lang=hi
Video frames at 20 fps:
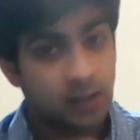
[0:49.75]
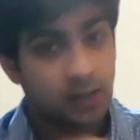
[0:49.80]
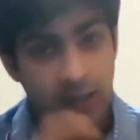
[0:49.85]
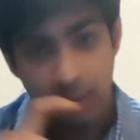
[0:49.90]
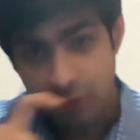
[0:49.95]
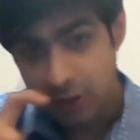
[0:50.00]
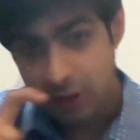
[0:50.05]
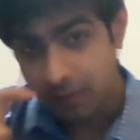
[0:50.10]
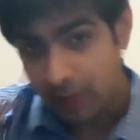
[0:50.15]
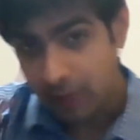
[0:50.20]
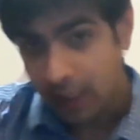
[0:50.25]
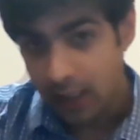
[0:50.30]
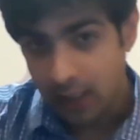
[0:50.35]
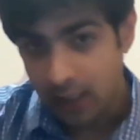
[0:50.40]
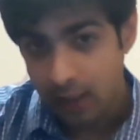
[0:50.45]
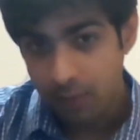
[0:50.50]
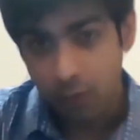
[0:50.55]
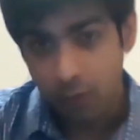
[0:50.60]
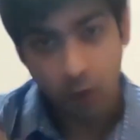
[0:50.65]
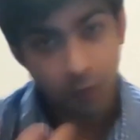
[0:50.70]
इतना मुझे मिला
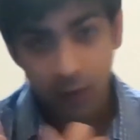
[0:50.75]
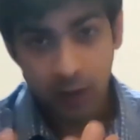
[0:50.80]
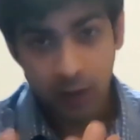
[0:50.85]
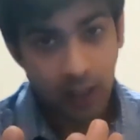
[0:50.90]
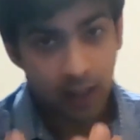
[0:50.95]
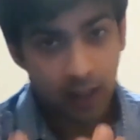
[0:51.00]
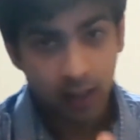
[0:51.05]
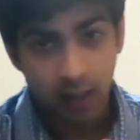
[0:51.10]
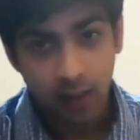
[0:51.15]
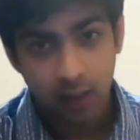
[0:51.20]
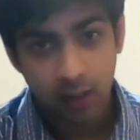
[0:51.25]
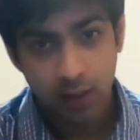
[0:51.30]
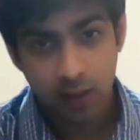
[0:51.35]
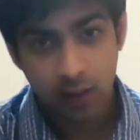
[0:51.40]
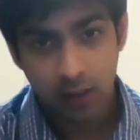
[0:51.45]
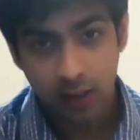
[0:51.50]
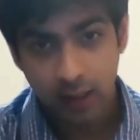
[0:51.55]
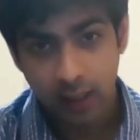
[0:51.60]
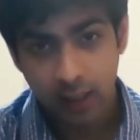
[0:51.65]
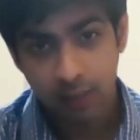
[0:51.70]
है प्रॉफिट है
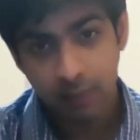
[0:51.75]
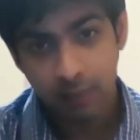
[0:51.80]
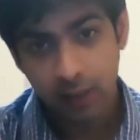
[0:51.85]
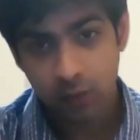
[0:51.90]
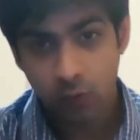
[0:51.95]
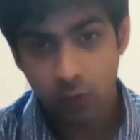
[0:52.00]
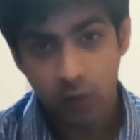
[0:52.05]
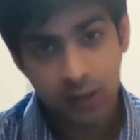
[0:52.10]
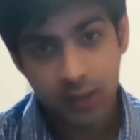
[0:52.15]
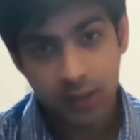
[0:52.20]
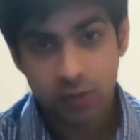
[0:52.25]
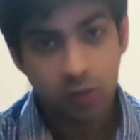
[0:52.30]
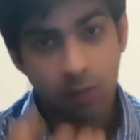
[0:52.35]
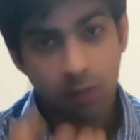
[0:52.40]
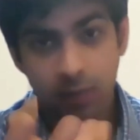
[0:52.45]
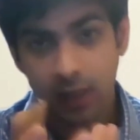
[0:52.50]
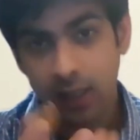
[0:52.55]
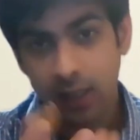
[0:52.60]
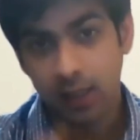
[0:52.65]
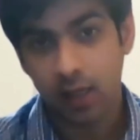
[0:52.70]
लेकिन मैं थोड़ा सा
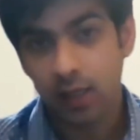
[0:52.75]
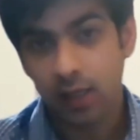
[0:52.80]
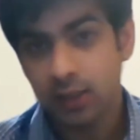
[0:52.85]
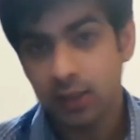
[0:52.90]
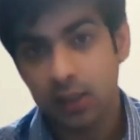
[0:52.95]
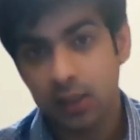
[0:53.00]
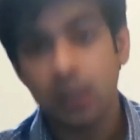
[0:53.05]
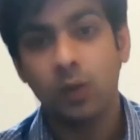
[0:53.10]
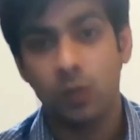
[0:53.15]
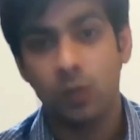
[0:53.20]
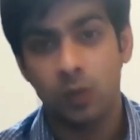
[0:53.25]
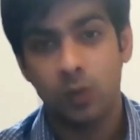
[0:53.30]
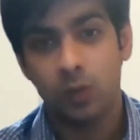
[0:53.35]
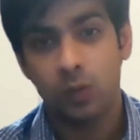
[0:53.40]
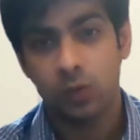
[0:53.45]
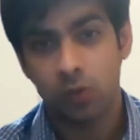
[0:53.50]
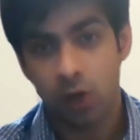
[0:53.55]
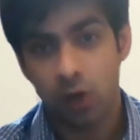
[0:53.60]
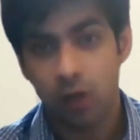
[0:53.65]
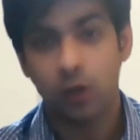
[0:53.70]
इसको अपग्रेड करना चाहता हूँ
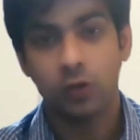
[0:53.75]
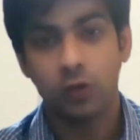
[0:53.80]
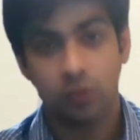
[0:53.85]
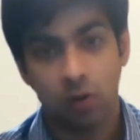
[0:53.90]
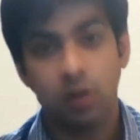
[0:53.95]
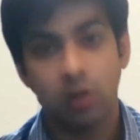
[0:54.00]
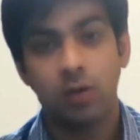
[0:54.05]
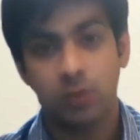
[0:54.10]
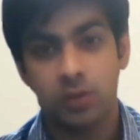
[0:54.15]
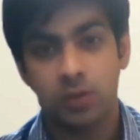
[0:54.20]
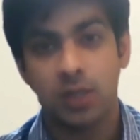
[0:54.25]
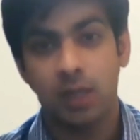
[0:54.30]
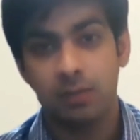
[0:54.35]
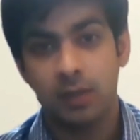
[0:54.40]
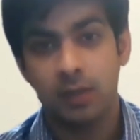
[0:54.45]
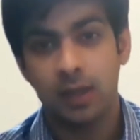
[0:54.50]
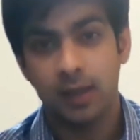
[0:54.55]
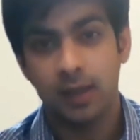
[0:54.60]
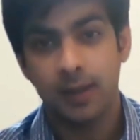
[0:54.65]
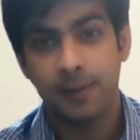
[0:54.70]
थोड़ा लॉस होगा कुछ
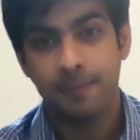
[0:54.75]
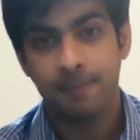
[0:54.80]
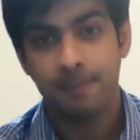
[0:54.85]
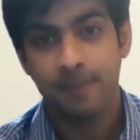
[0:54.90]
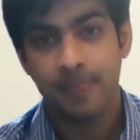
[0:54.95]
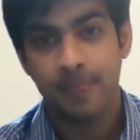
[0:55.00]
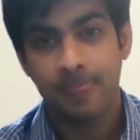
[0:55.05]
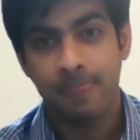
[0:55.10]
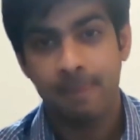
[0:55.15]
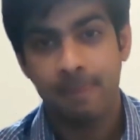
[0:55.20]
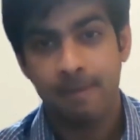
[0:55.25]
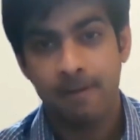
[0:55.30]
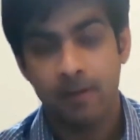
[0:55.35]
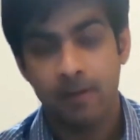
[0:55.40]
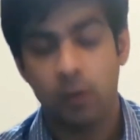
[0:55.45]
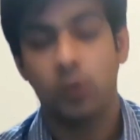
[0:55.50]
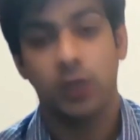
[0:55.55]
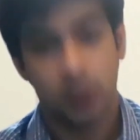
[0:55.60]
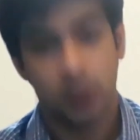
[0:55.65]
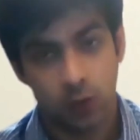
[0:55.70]
टाइम के लिए
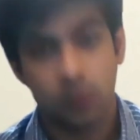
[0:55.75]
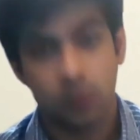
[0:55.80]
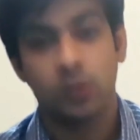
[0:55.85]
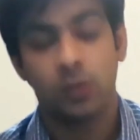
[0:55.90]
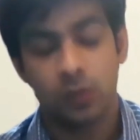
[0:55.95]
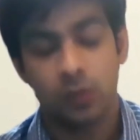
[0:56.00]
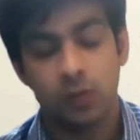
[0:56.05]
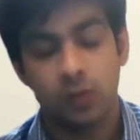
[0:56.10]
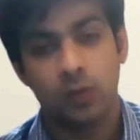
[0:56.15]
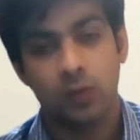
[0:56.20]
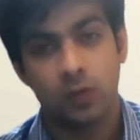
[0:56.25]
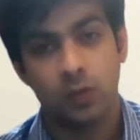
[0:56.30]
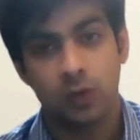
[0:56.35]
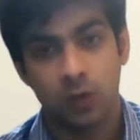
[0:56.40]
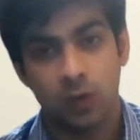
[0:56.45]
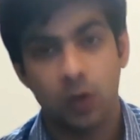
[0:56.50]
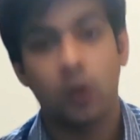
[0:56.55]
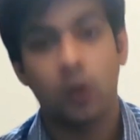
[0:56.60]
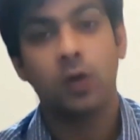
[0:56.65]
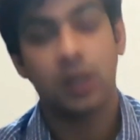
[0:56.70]
होने दो
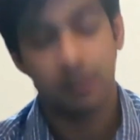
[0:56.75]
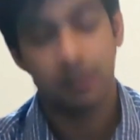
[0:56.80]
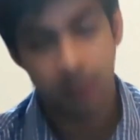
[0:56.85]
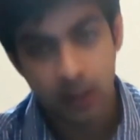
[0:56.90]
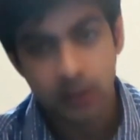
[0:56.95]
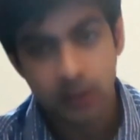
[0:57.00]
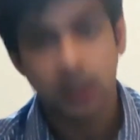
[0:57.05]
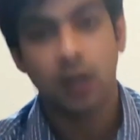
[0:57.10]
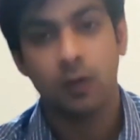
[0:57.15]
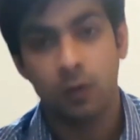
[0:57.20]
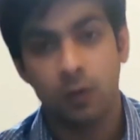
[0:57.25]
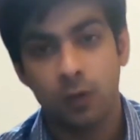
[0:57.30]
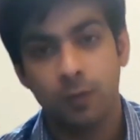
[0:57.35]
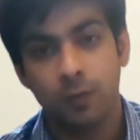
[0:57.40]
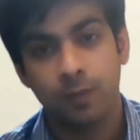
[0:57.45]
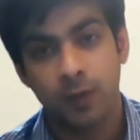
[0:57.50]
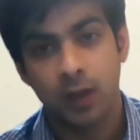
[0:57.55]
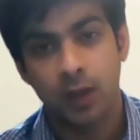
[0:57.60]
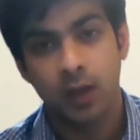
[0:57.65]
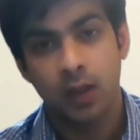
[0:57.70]
लॉन्ग टर्म में अच्छा है वो
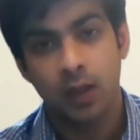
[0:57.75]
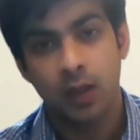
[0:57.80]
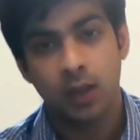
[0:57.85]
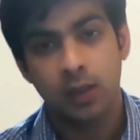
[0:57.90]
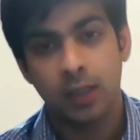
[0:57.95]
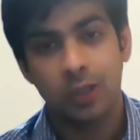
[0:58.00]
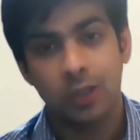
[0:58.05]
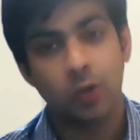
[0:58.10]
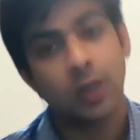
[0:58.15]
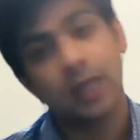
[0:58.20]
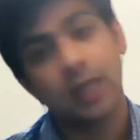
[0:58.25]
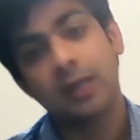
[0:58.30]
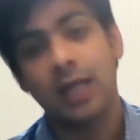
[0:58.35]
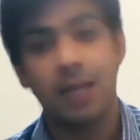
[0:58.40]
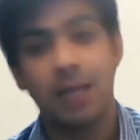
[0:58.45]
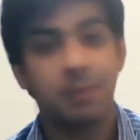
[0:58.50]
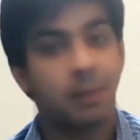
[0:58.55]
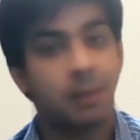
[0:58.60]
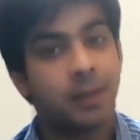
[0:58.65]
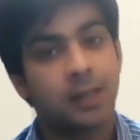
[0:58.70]
नहीं तो एक
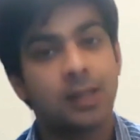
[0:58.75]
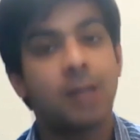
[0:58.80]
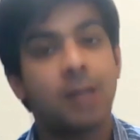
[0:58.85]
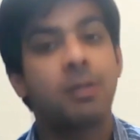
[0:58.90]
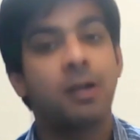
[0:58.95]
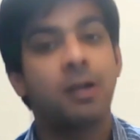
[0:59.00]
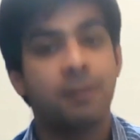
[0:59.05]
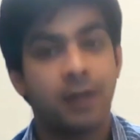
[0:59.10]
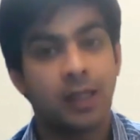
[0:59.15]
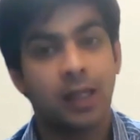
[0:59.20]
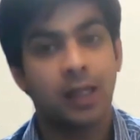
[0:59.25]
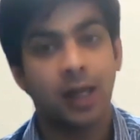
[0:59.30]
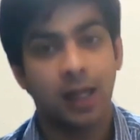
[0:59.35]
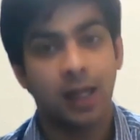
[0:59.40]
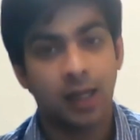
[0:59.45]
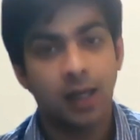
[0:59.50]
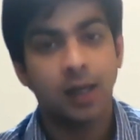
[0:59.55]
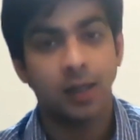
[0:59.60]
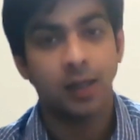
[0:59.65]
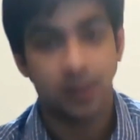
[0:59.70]
टाइम पे फिर इतना बड़ा फेलियर
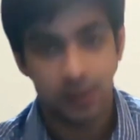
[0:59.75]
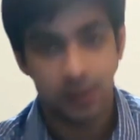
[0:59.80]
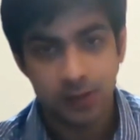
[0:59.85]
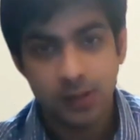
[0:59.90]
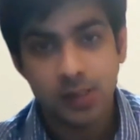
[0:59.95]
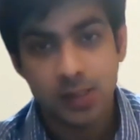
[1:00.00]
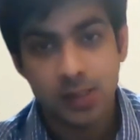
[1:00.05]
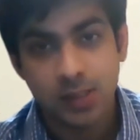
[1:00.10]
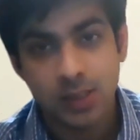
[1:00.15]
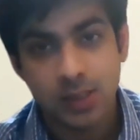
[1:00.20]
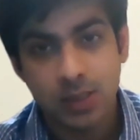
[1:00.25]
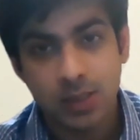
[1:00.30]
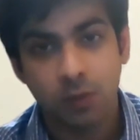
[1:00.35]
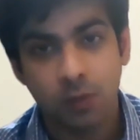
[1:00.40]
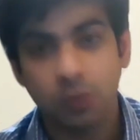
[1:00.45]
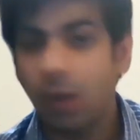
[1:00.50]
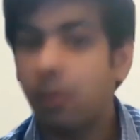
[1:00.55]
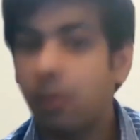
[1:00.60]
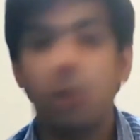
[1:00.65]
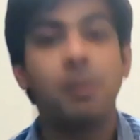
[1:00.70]
आएगा
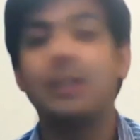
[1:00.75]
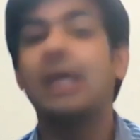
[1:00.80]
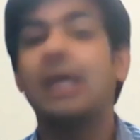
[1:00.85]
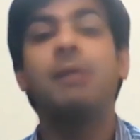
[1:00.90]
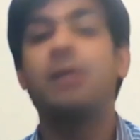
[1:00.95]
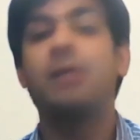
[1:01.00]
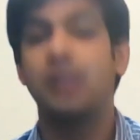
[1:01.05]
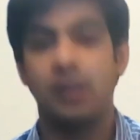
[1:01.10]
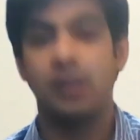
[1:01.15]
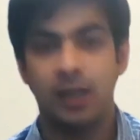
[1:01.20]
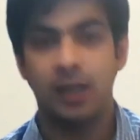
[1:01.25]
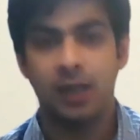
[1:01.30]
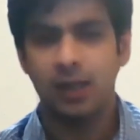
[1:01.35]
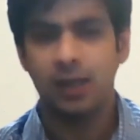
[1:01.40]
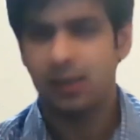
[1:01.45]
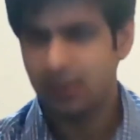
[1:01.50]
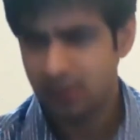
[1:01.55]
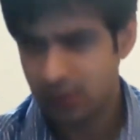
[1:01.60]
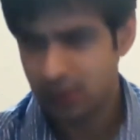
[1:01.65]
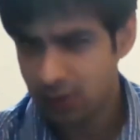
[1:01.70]
तो आपको पता भी नहीं
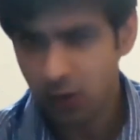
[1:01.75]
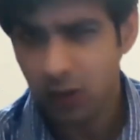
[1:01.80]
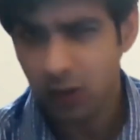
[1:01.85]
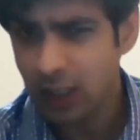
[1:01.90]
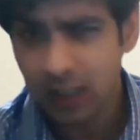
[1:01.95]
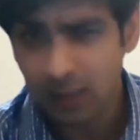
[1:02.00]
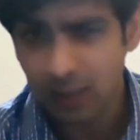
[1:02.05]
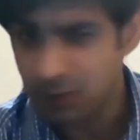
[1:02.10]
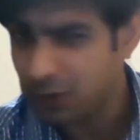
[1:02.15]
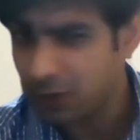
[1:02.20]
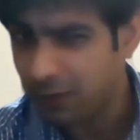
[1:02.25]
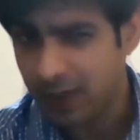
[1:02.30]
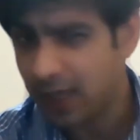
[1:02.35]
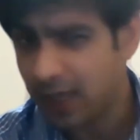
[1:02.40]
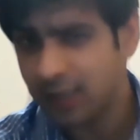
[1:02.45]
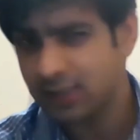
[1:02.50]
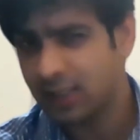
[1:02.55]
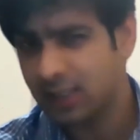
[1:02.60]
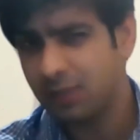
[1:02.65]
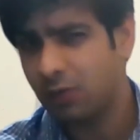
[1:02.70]
लगेगा नॉट इन टर्म्स ऑफ
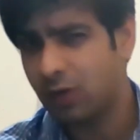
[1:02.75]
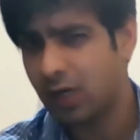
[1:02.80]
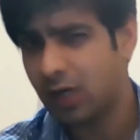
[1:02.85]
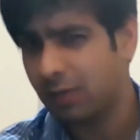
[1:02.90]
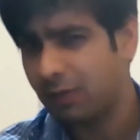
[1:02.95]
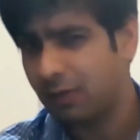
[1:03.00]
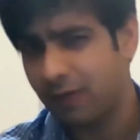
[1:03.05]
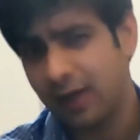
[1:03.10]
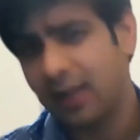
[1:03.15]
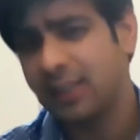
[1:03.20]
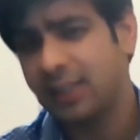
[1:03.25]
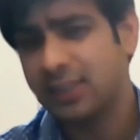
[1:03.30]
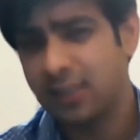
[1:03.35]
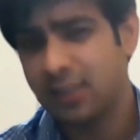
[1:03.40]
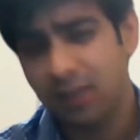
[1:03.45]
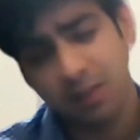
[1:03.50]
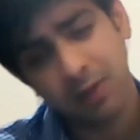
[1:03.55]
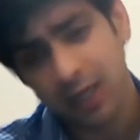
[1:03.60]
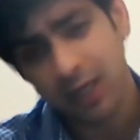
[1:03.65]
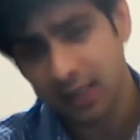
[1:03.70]
फाइनेंस नहीं बोल रहा मैं
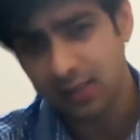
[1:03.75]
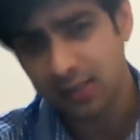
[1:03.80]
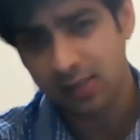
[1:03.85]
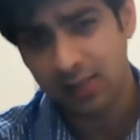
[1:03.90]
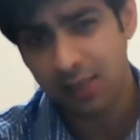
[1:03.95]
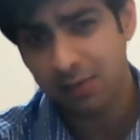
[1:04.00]
फाइनेंशियली भी आ